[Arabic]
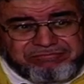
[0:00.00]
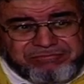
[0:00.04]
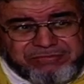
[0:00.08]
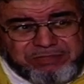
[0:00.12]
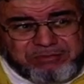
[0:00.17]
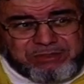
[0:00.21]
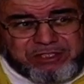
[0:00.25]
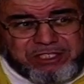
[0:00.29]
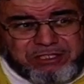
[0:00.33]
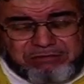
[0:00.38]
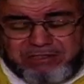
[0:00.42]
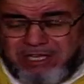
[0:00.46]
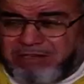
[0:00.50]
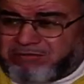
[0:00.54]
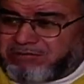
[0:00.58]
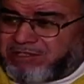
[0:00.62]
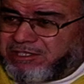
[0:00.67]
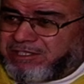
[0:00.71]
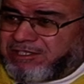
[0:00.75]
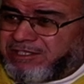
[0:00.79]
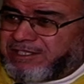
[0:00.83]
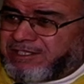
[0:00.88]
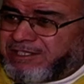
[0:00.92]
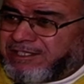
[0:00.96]
تمشي وتاكل
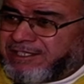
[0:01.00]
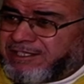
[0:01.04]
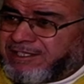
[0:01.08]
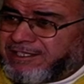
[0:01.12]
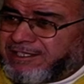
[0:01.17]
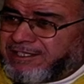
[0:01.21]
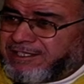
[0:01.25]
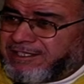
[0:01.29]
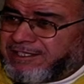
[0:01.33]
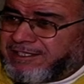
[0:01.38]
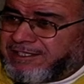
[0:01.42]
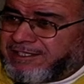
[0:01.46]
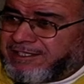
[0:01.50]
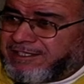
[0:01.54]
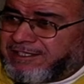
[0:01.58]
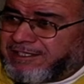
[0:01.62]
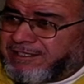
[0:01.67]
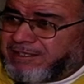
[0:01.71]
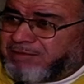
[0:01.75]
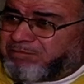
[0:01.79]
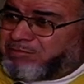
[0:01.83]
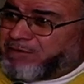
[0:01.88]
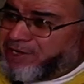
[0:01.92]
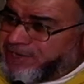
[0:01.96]

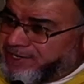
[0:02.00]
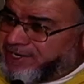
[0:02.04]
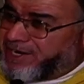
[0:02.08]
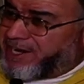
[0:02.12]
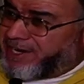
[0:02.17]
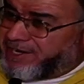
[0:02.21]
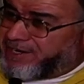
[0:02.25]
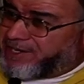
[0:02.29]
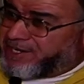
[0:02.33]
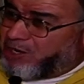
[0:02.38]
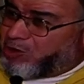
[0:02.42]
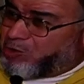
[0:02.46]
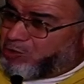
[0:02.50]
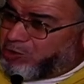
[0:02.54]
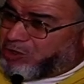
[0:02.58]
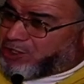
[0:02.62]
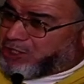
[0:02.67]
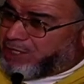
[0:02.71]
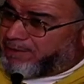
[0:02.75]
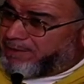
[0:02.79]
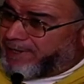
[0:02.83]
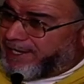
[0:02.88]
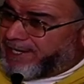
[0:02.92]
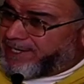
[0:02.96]
معناها انه
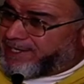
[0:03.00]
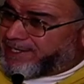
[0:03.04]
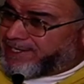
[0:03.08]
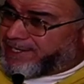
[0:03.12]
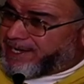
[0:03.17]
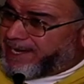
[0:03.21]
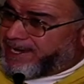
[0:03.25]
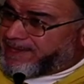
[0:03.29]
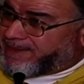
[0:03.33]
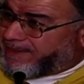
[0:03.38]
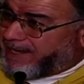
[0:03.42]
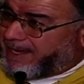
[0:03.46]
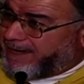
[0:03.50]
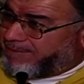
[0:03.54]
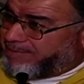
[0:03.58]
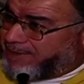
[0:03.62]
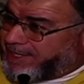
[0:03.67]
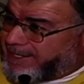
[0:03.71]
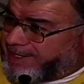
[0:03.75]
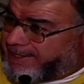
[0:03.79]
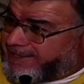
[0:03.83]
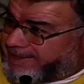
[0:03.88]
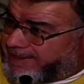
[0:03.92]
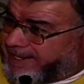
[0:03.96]
وجب عليك ان
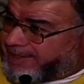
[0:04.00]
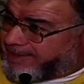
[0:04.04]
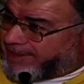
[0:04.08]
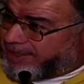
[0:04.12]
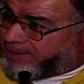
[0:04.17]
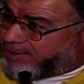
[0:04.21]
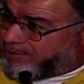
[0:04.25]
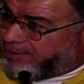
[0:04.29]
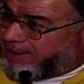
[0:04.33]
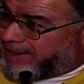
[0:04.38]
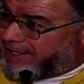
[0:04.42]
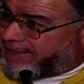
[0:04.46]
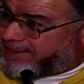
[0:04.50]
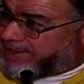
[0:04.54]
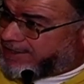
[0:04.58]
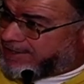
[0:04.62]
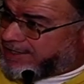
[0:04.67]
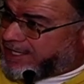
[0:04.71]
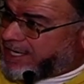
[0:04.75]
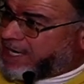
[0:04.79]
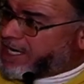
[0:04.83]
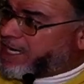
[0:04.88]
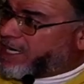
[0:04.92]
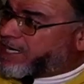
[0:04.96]
تعمل لكي تحصل على
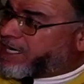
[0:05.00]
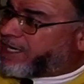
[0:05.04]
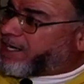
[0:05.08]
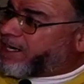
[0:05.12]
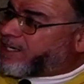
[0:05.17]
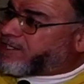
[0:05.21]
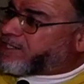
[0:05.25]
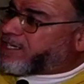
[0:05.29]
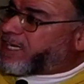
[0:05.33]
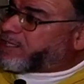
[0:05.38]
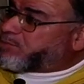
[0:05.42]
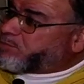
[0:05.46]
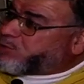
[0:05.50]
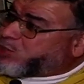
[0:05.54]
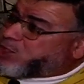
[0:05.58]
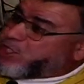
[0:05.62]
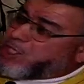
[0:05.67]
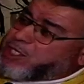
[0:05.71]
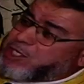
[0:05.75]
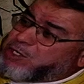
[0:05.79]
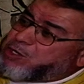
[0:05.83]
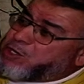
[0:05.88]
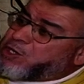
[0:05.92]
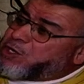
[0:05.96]
الرزق لكن علاش قال لك
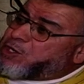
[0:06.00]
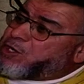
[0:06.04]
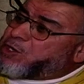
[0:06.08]
مشي